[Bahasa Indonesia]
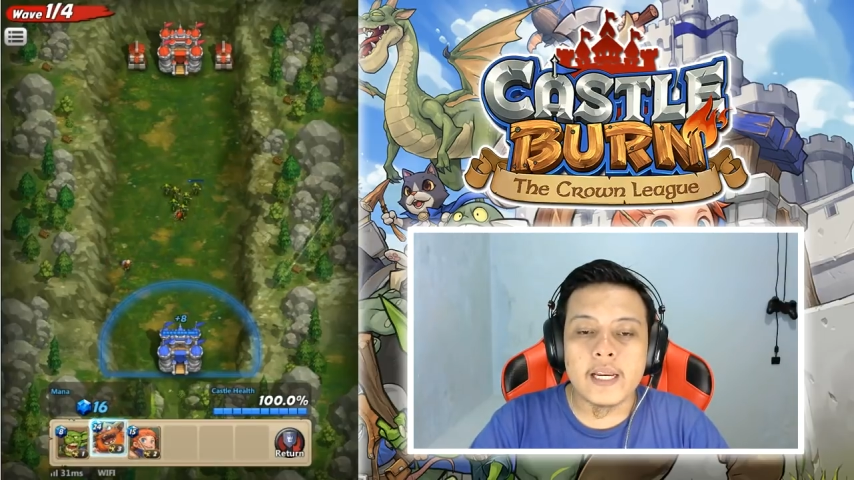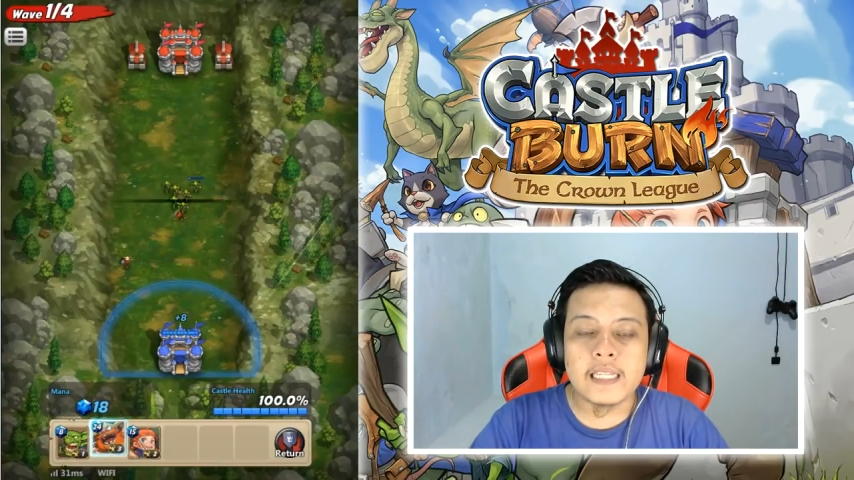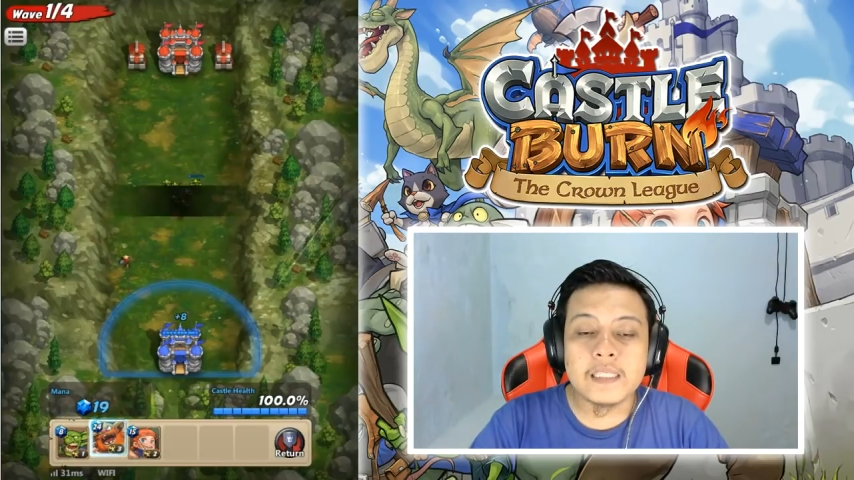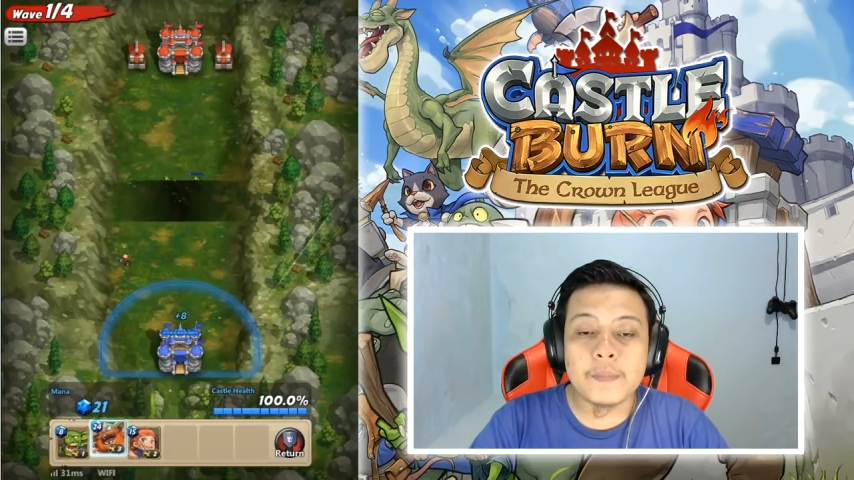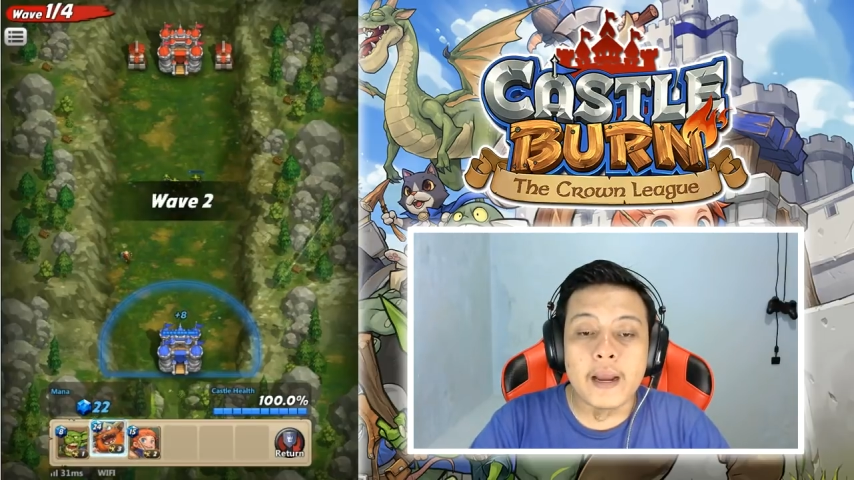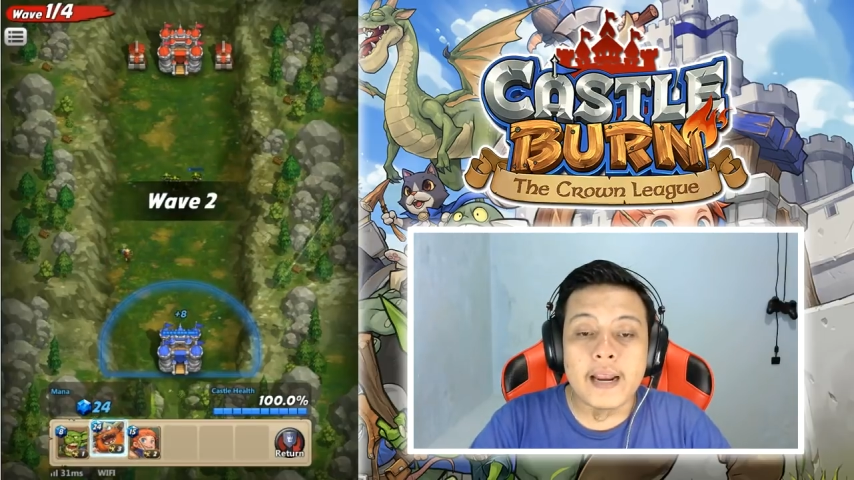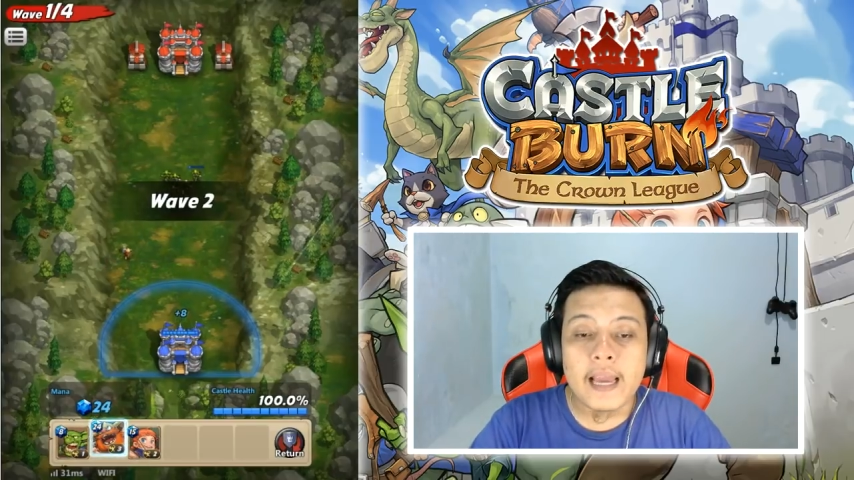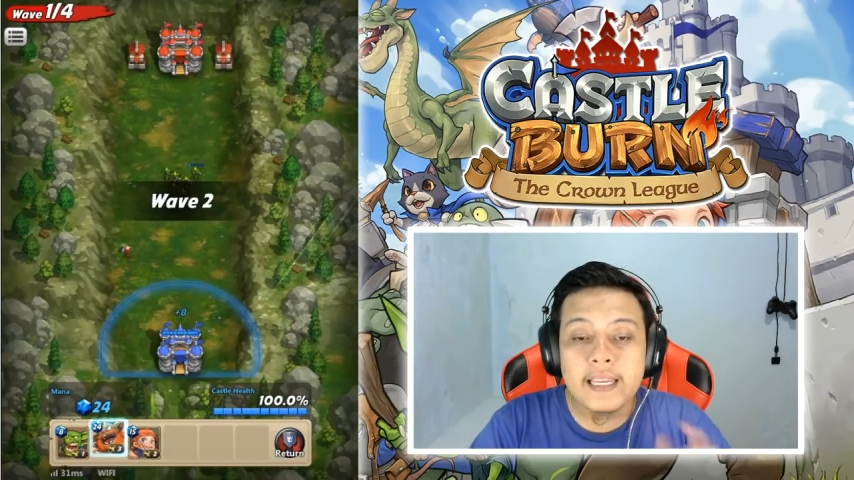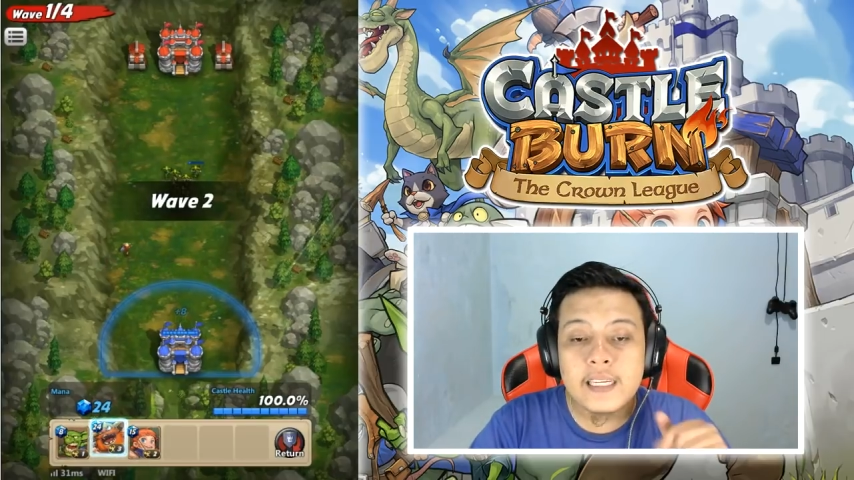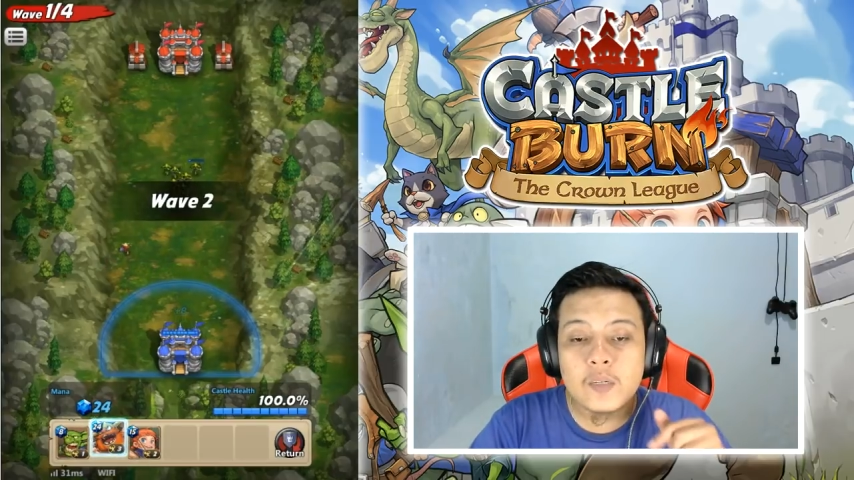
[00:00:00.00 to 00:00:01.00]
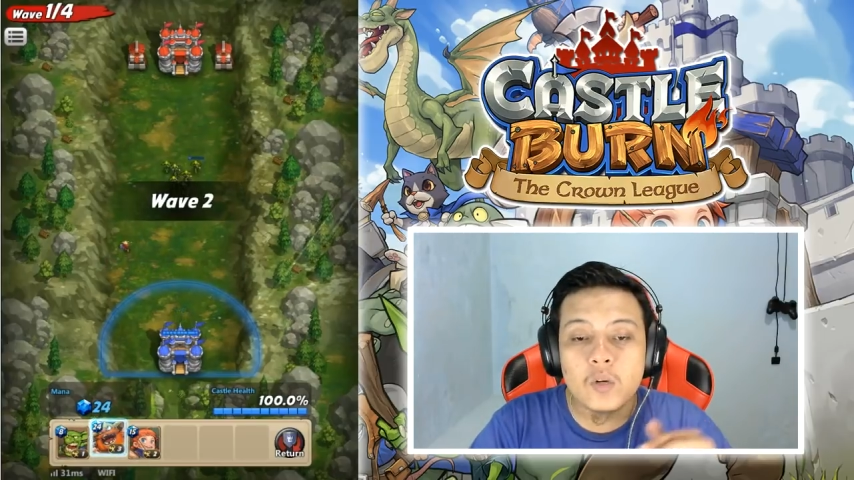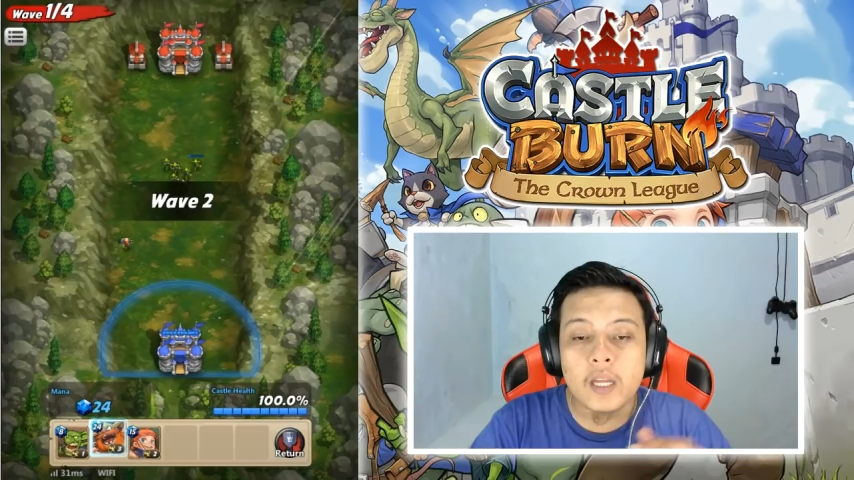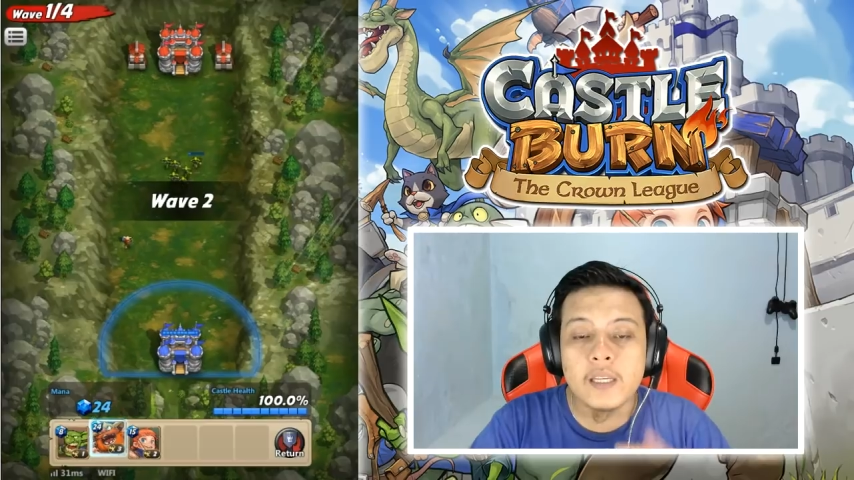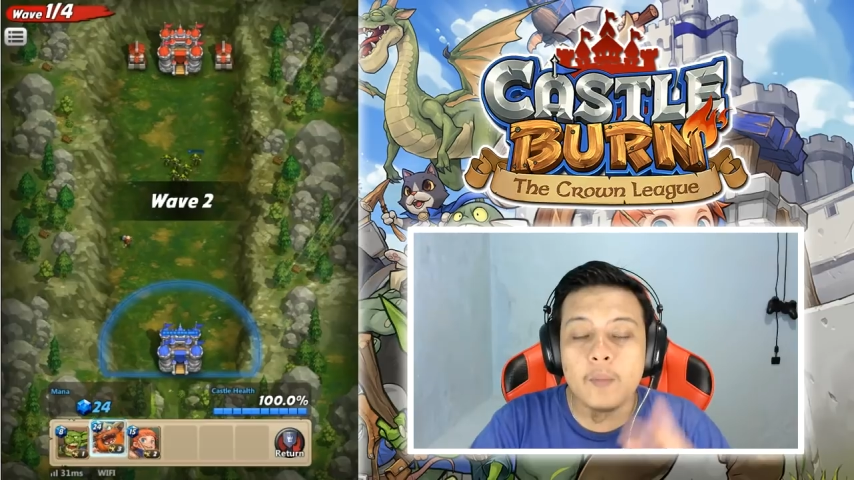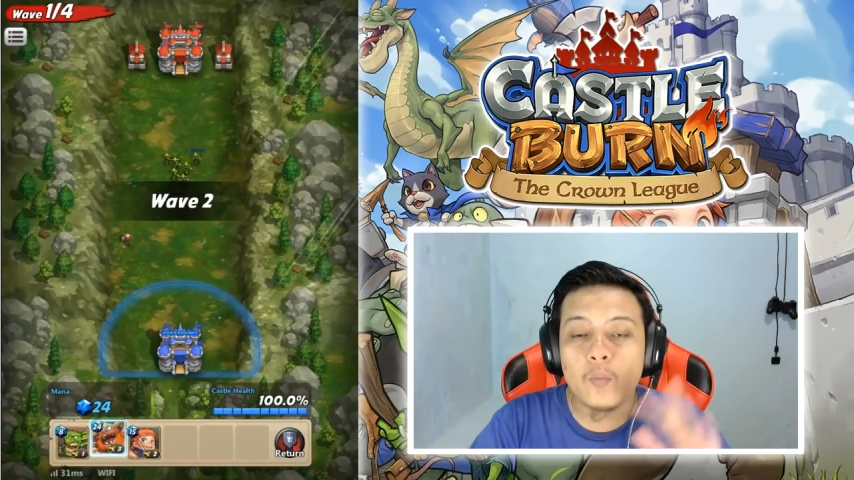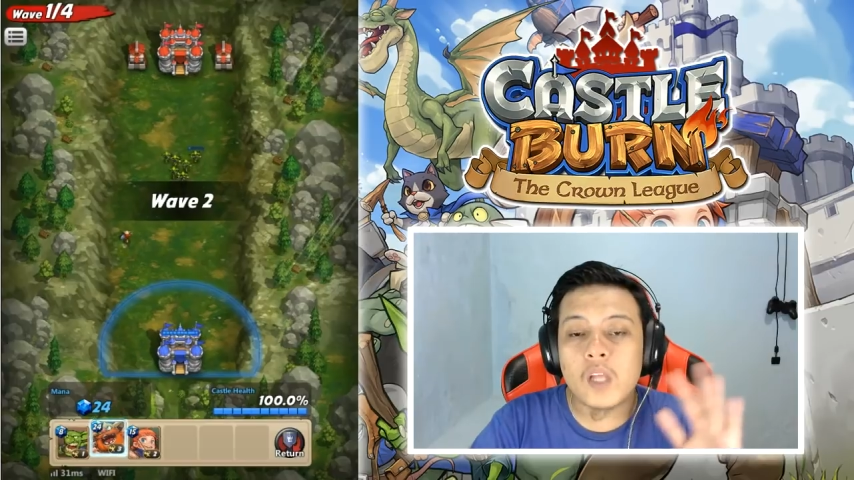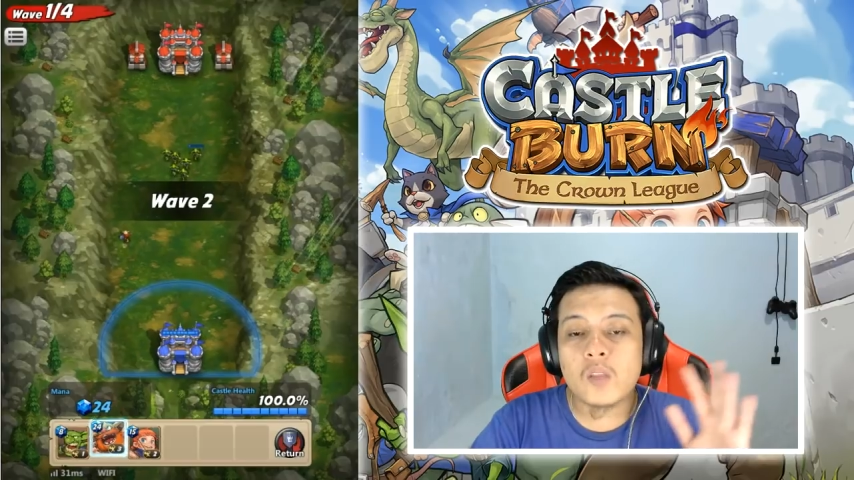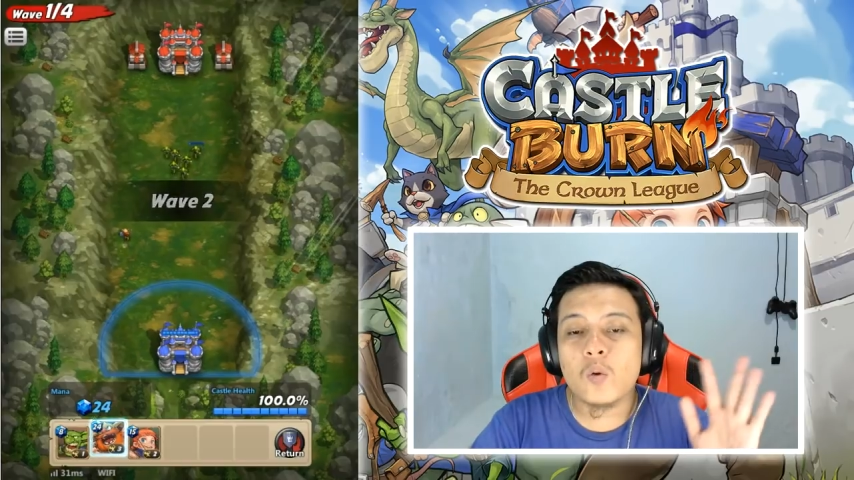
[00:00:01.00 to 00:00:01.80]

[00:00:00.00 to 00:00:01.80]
dan si mana ini gunanya buat